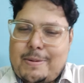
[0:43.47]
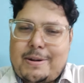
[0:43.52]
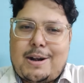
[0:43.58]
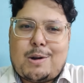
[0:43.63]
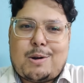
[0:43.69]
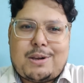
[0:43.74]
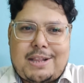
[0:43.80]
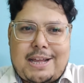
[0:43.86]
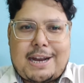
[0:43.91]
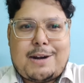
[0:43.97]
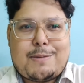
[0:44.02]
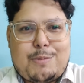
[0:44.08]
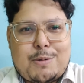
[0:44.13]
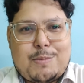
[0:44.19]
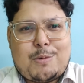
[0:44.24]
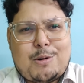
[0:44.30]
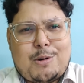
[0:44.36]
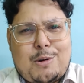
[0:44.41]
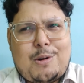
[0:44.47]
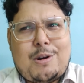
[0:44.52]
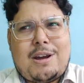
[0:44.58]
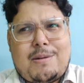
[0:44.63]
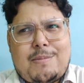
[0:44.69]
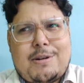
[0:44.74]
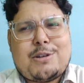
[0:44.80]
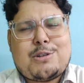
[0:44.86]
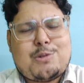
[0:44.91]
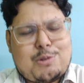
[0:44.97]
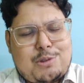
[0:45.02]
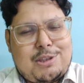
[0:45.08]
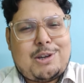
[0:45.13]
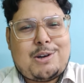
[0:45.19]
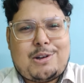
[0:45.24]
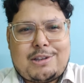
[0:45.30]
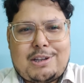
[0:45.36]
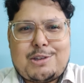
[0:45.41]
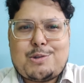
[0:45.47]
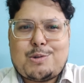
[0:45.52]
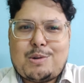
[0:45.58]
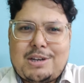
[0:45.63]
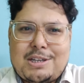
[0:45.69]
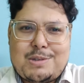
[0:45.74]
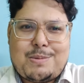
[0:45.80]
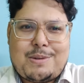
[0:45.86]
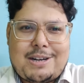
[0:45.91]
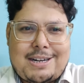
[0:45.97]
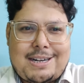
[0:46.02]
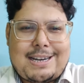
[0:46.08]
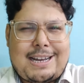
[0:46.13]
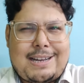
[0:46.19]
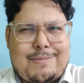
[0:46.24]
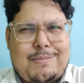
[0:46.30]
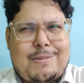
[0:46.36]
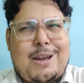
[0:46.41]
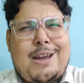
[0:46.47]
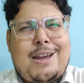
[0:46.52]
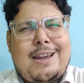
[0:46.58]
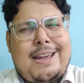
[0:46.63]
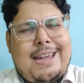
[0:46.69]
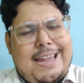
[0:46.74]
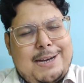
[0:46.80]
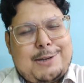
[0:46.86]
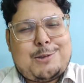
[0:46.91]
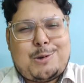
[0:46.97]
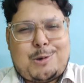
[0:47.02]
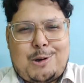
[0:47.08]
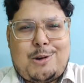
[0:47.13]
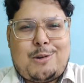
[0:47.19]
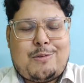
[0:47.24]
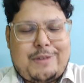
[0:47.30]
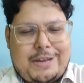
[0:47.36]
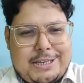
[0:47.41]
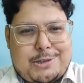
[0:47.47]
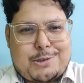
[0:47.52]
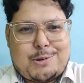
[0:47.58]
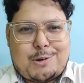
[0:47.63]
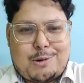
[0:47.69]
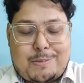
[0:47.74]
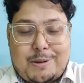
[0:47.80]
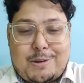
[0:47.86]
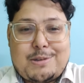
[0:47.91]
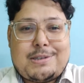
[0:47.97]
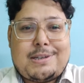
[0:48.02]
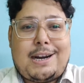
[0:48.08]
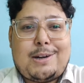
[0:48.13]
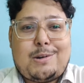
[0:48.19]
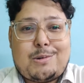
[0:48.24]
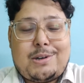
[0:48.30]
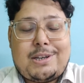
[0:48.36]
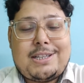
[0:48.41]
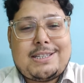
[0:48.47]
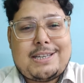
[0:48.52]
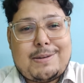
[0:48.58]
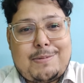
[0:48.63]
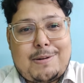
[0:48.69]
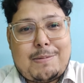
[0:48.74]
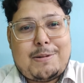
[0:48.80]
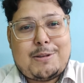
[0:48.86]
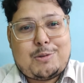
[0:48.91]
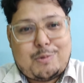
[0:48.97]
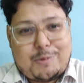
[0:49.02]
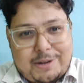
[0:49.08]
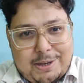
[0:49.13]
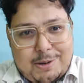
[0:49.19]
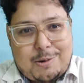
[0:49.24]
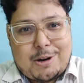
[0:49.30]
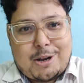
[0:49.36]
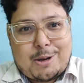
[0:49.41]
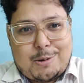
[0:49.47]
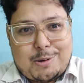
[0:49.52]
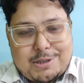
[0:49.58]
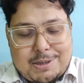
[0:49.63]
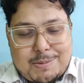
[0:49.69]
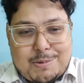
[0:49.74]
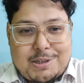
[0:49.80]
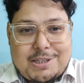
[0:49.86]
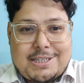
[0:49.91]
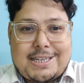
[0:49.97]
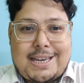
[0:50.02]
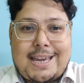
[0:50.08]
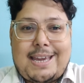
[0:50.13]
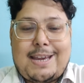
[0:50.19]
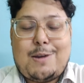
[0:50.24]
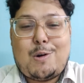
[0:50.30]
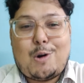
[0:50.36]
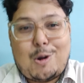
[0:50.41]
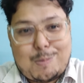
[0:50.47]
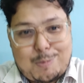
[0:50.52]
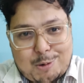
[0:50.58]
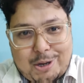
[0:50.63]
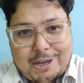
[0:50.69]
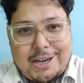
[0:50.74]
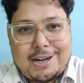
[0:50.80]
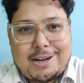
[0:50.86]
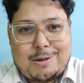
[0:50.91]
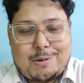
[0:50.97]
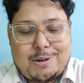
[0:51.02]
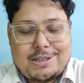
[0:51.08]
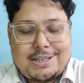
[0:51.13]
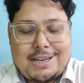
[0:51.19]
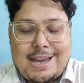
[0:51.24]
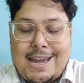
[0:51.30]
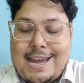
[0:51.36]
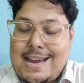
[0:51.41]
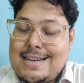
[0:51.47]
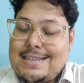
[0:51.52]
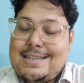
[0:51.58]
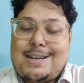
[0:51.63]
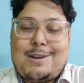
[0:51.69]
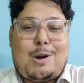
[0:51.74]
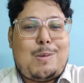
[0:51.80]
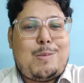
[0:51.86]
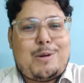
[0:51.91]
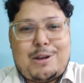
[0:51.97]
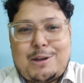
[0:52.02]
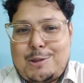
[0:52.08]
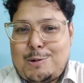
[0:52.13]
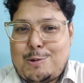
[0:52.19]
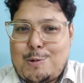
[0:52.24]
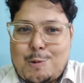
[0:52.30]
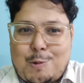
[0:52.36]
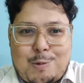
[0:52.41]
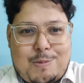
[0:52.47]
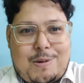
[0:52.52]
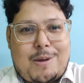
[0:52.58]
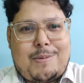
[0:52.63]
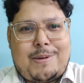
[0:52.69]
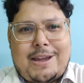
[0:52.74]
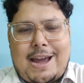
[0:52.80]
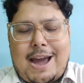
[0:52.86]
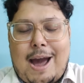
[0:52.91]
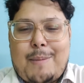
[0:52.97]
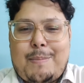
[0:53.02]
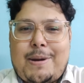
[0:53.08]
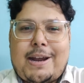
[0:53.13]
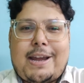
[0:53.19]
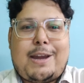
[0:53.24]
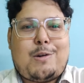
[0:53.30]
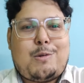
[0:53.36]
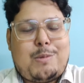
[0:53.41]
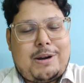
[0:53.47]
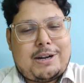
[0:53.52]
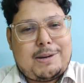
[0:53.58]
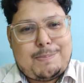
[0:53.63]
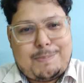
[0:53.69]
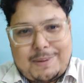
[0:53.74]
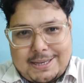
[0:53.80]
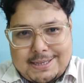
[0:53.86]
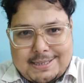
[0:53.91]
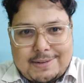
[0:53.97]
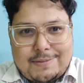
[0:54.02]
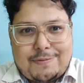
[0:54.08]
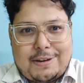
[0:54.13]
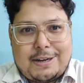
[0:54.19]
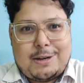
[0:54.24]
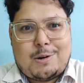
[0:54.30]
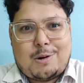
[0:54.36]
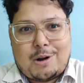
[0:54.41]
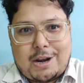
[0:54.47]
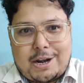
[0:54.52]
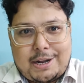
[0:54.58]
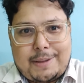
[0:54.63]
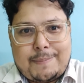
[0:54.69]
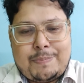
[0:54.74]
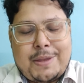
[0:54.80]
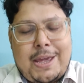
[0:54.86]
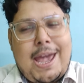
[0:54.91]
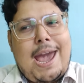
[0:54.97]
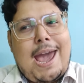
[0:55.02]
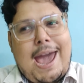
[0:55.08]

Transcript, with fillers: তবে নাটকটি দেখার পর মনে হলো আমার সত্যি কথা চল্লিশ মিনিট টাইম একটু হলেও ওয়েস্ট হলো বিকজ নাটকটি যেইভাবে তৈরি করা হয়েছে এবং যেই গল্পটা এখানে হয়েছে সেই গল্পটা কিন্তু কোনোভাবে আমাকে খুব একটা প্লেজেন্ট ফিল করায়নি